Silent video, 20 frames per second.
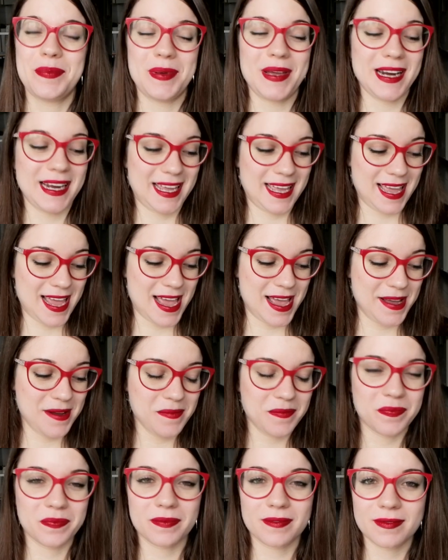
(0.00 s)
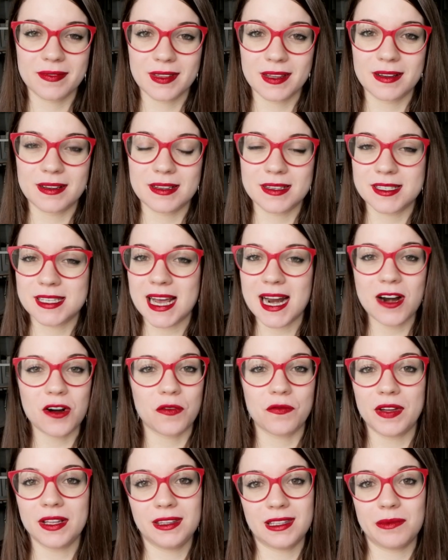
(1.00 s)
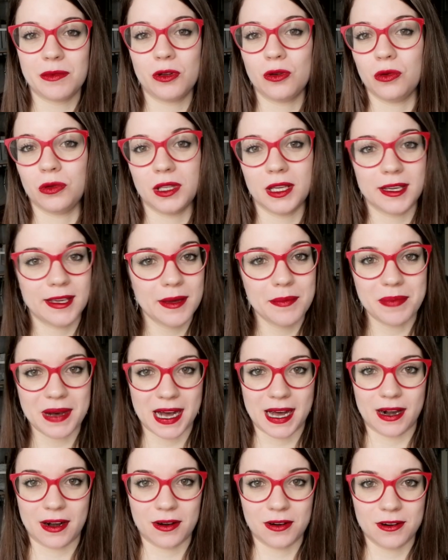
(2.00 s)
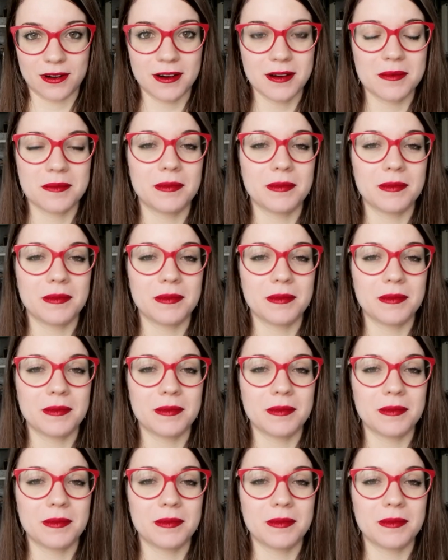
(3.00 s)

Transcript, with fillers: perché saranno 20 minuti che parlo